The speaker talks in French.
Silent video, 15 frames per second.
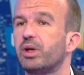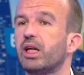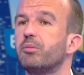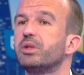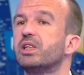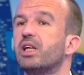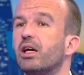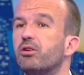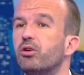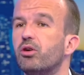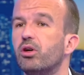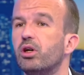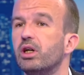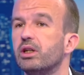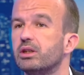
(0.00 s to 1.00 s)
Quand Madame
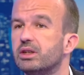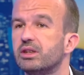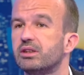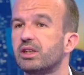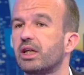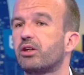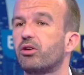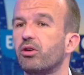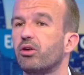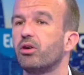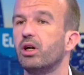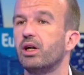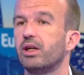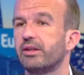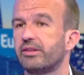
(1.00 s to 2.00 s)
Hidalgo disait
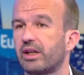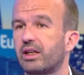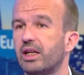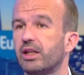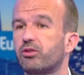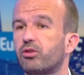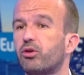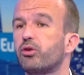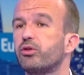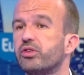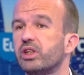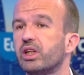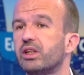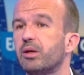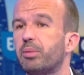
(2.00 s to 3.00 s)
que les athlètes
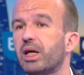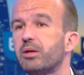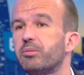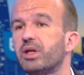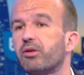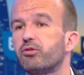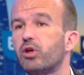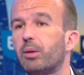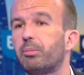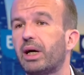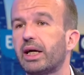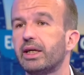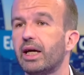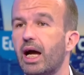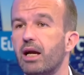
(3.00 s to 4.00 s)
russes n'étaient pas les bienvenus
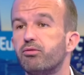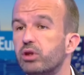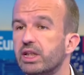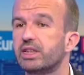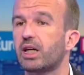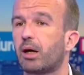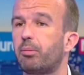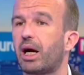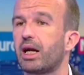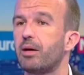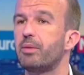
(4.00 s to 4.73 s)
à Paris, elle voulait dire